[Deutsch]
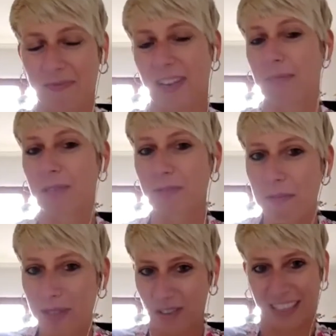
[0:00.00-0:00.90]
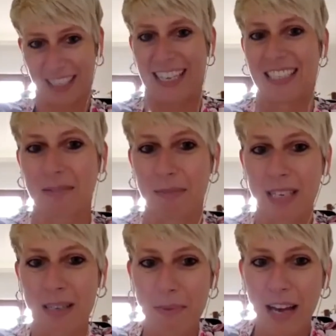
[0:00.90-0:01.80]
Wir haben zwei besondere Gäste
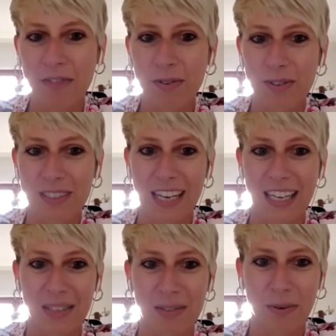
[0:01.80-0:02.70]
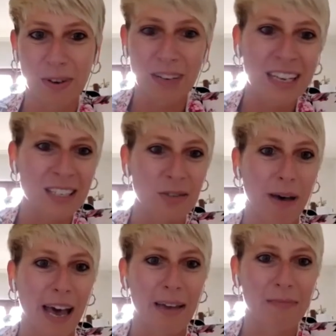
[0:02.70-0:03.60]
mitgebracht für unser Intro.
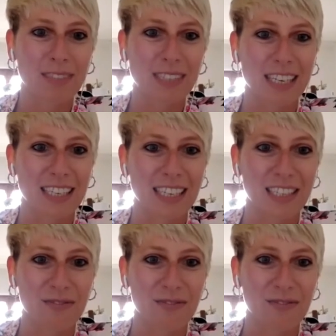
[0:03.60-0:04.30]
Zum einen den Nils